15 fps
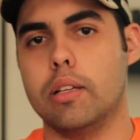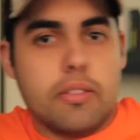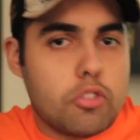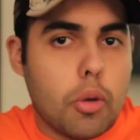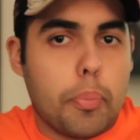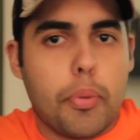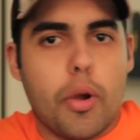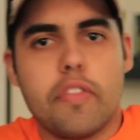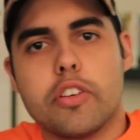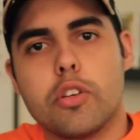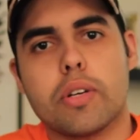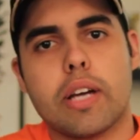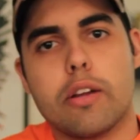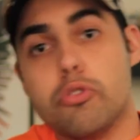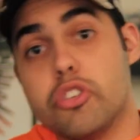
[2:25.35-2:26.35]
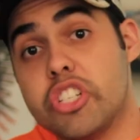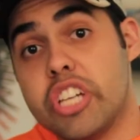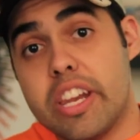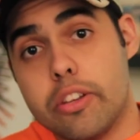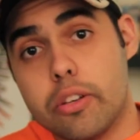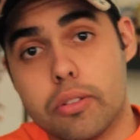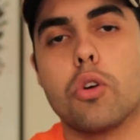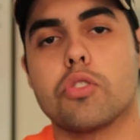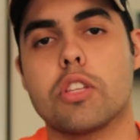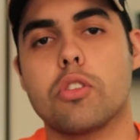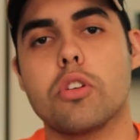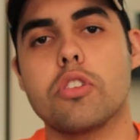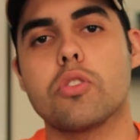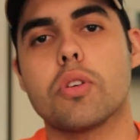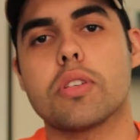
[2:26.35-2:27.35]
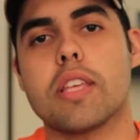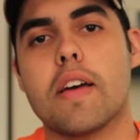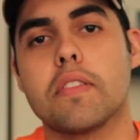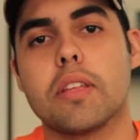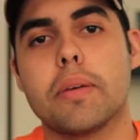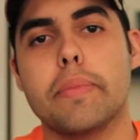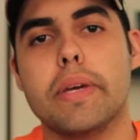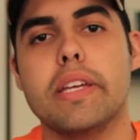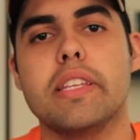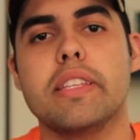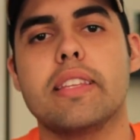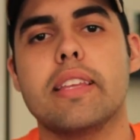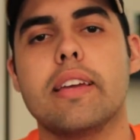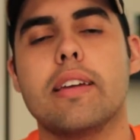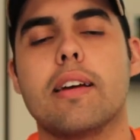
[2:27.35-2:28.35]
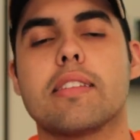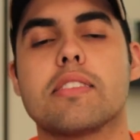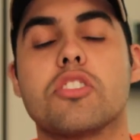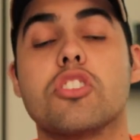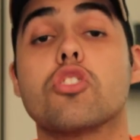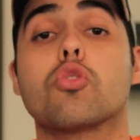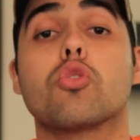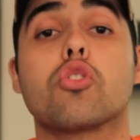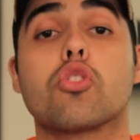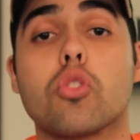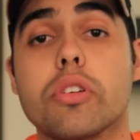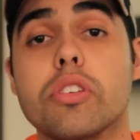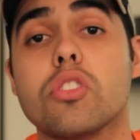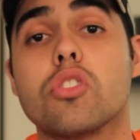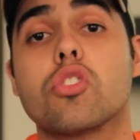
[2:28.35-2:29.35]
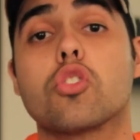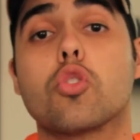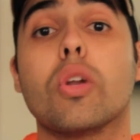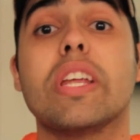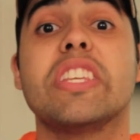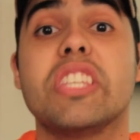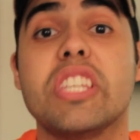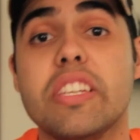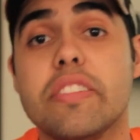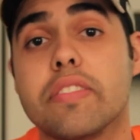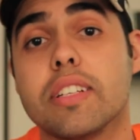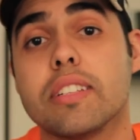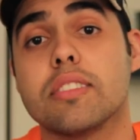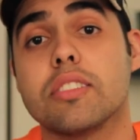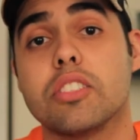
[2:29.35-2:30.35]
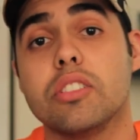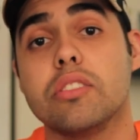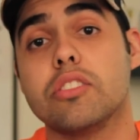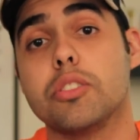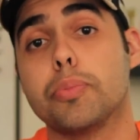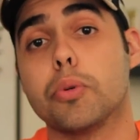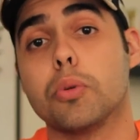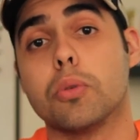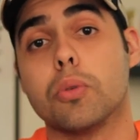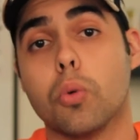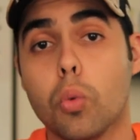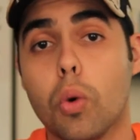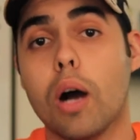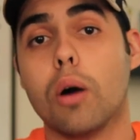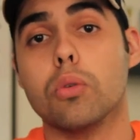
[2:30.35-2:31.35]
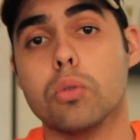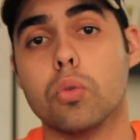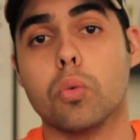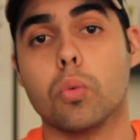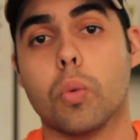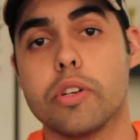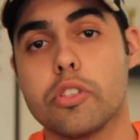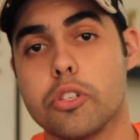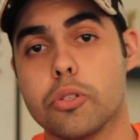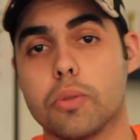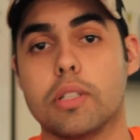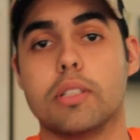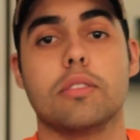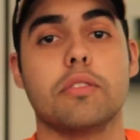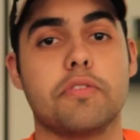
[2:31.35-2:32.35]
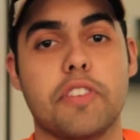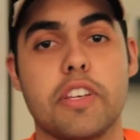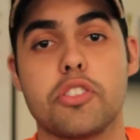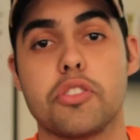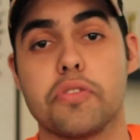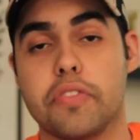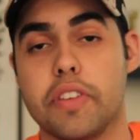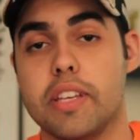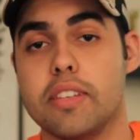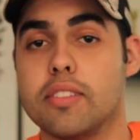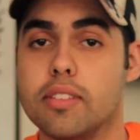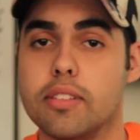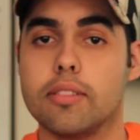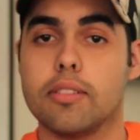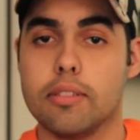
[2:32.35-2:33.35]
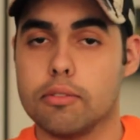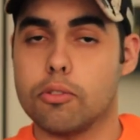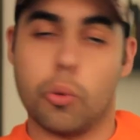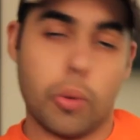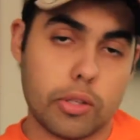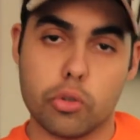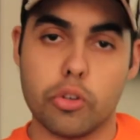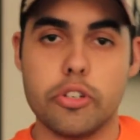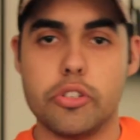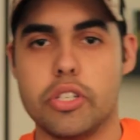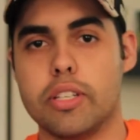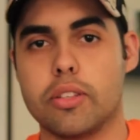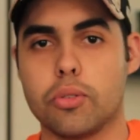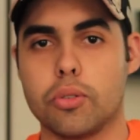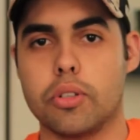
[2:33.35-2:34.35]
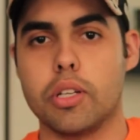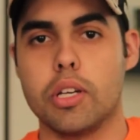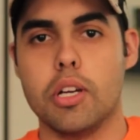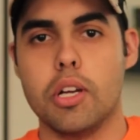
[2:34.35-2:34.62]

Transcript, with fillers: E só prova que o cara é um gênio. Os atores gostavam também em ter as discussões coletivas, em tipo, um a um, one-to-one, face-to-face com o ator e o diretor.